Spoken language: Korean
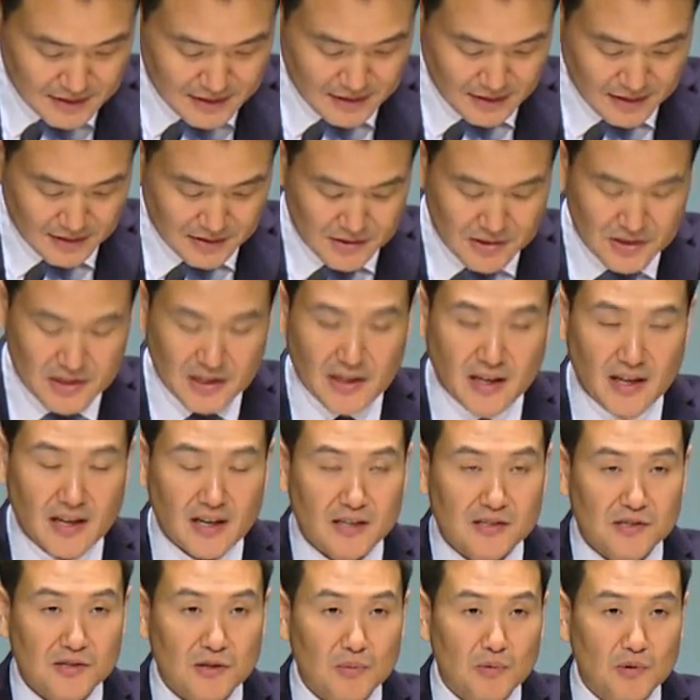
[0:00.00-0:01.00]
어, 극장에
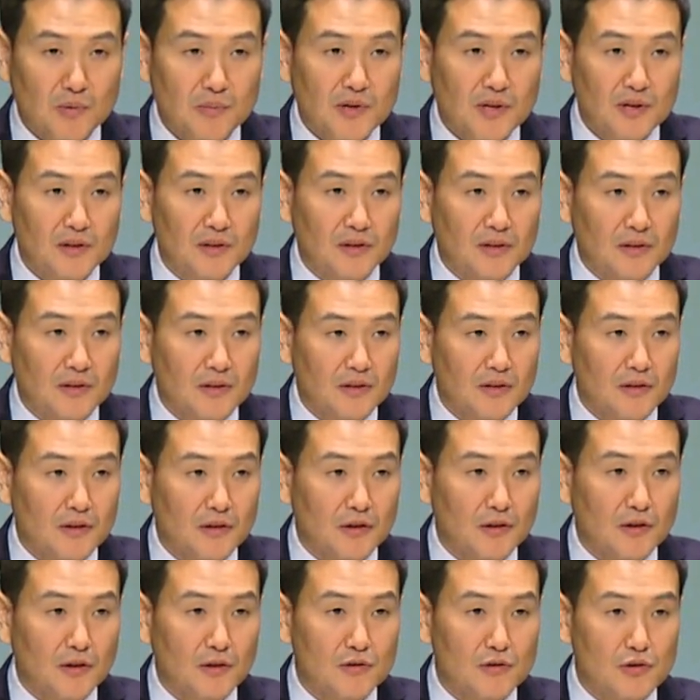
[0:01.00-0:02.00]
가서 보면
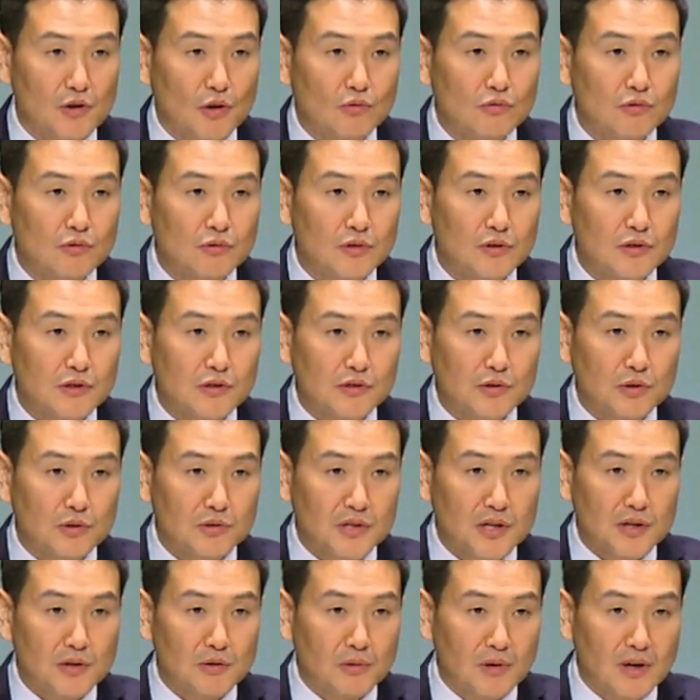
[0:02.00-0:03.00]
이런 영웅을
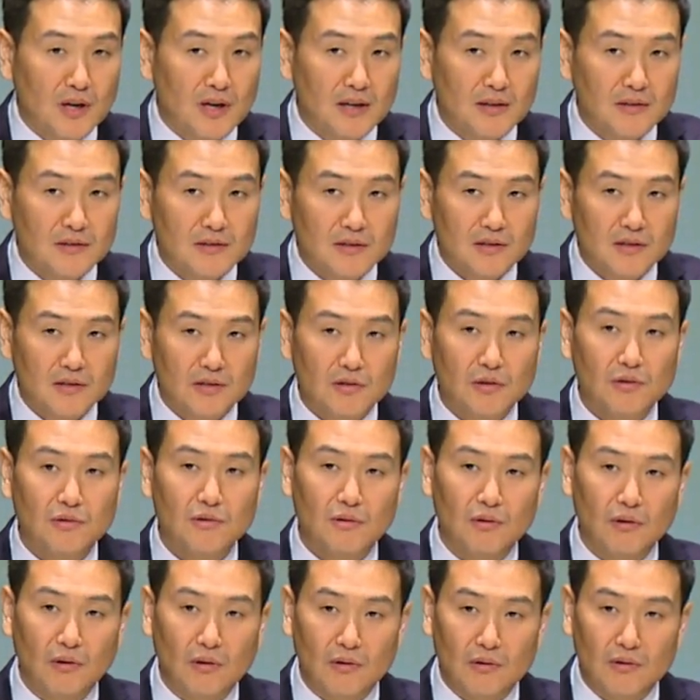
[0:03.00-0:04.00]
소재로 한
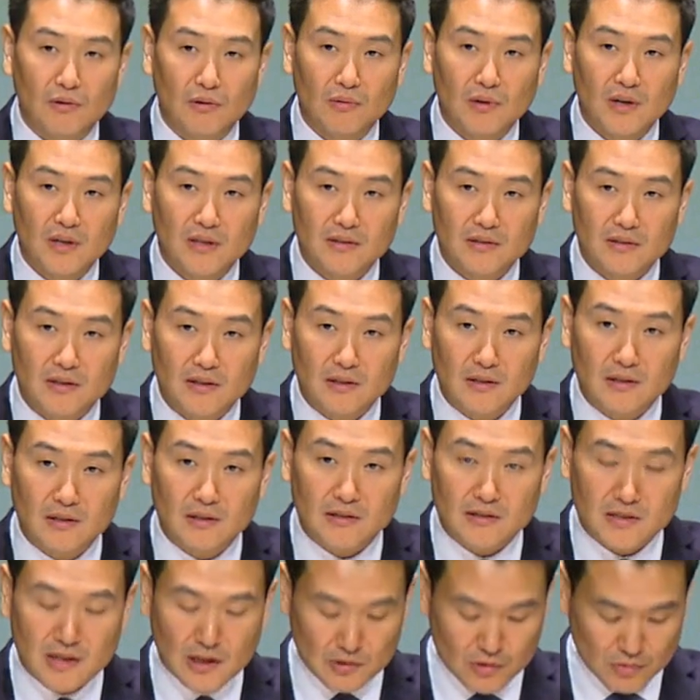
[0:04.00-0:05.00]
히어로
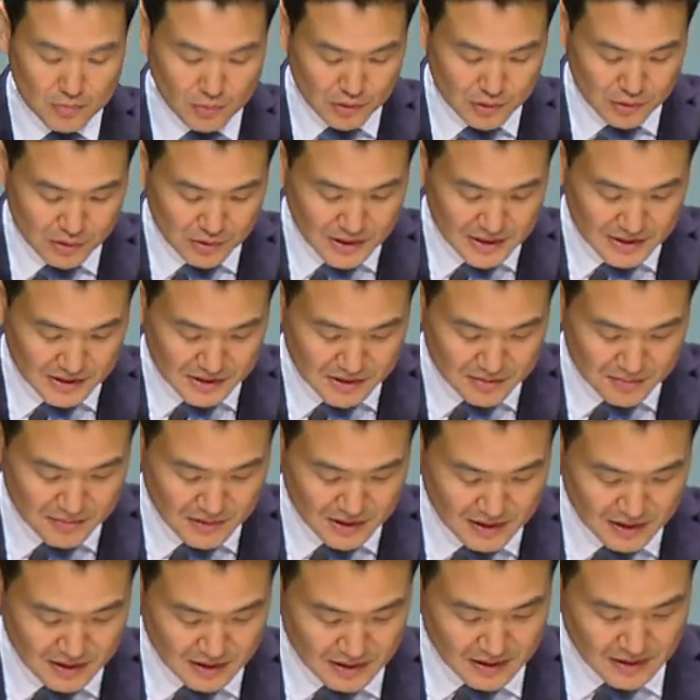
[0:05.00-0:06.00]
영화들을 자주 볼 수가
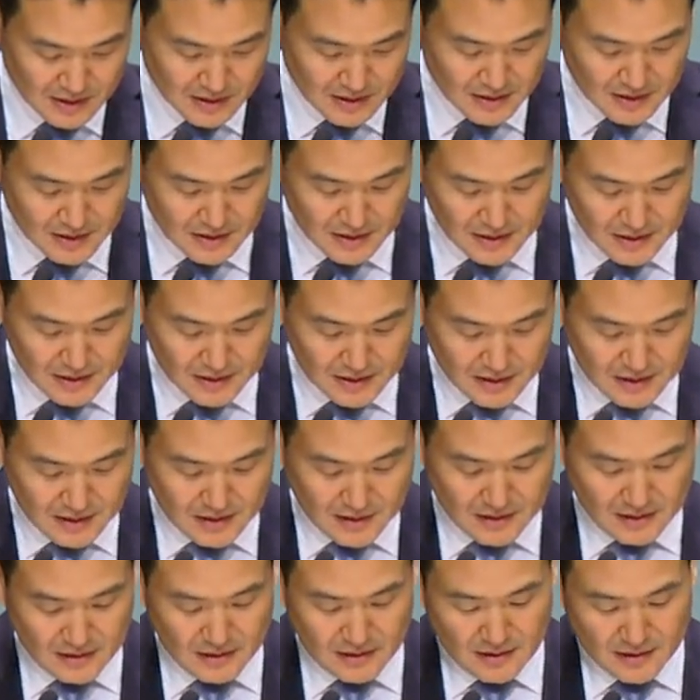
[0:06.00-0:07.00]
있습니다.
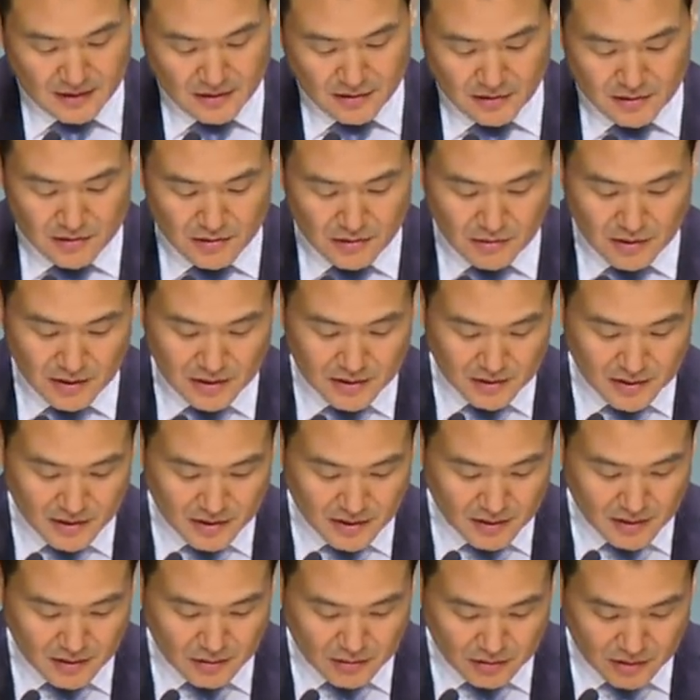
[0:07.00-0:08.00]
어, 그런
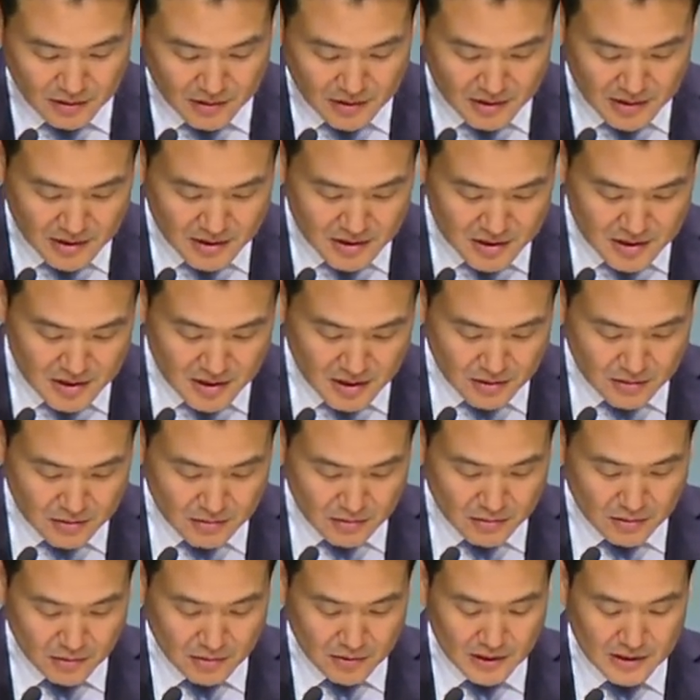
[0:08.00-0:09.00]
영화들이 또 끊이지
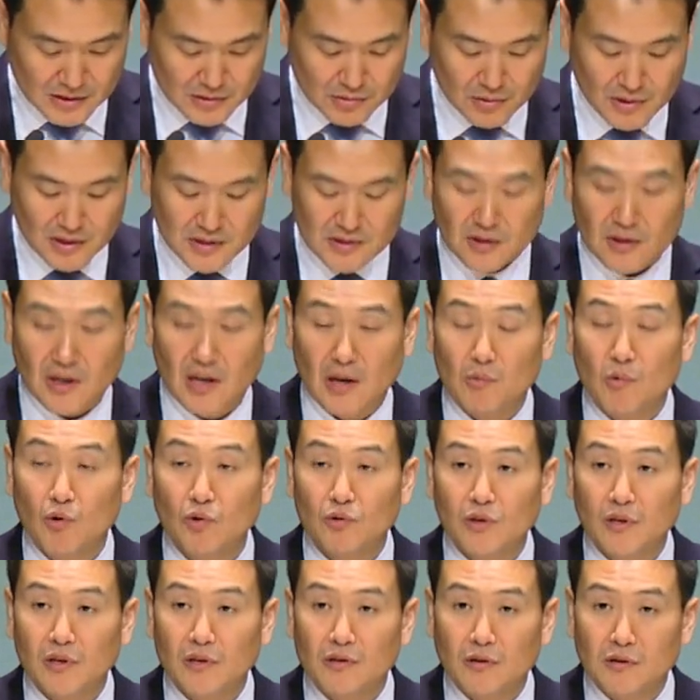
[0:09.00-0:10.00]
않고 계속해서
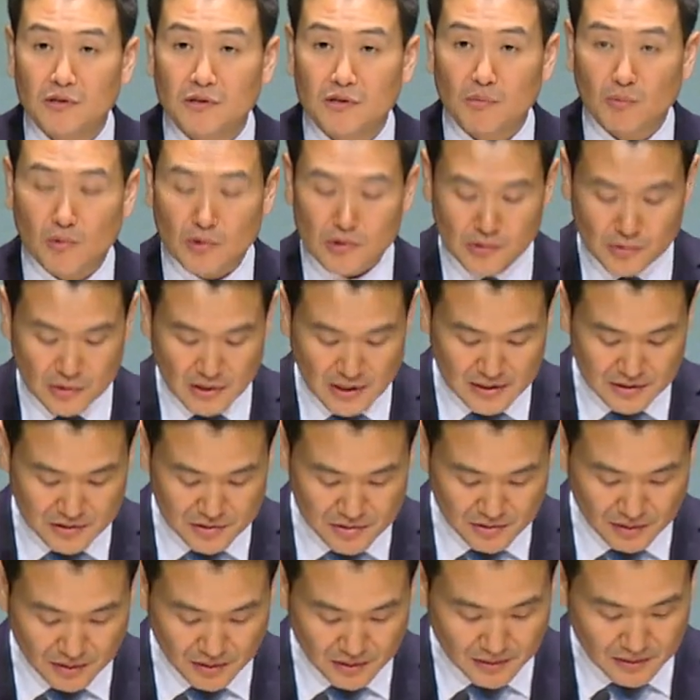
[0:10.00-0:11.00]
개봉되는 것을 볼 수가
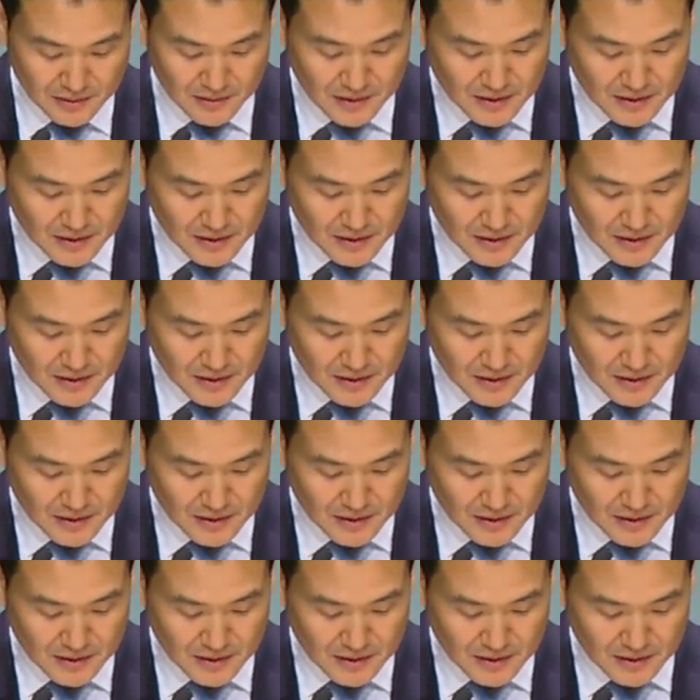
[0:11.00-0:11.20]
있죠.